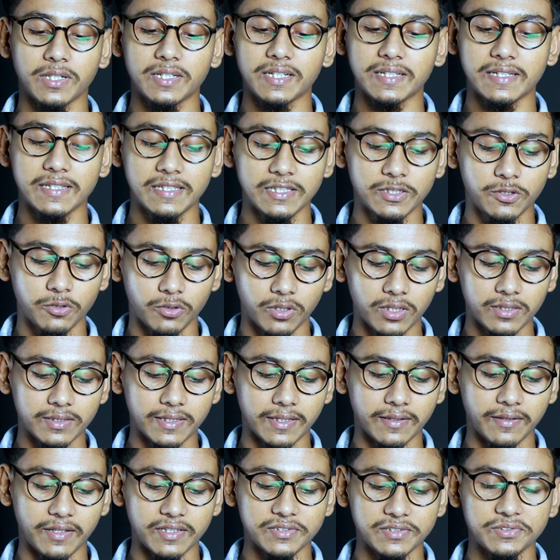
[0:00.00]
একটা ক্লিক করে
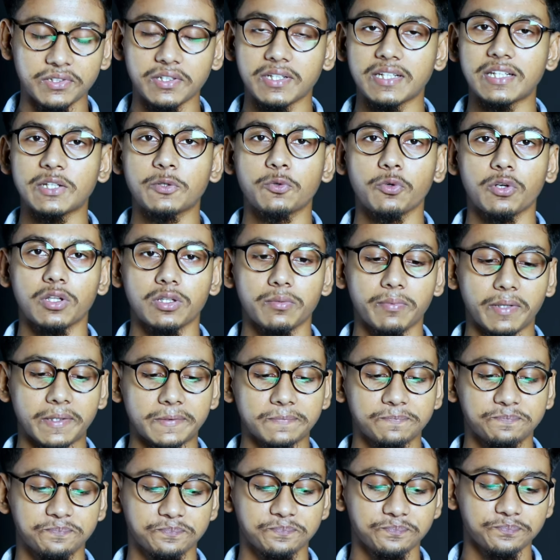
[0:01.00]
দেন নেক্সটে ক্লিক করে
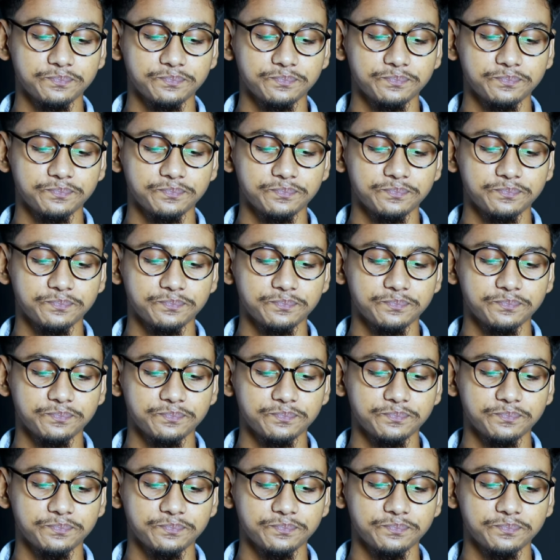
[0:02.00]
দিবেন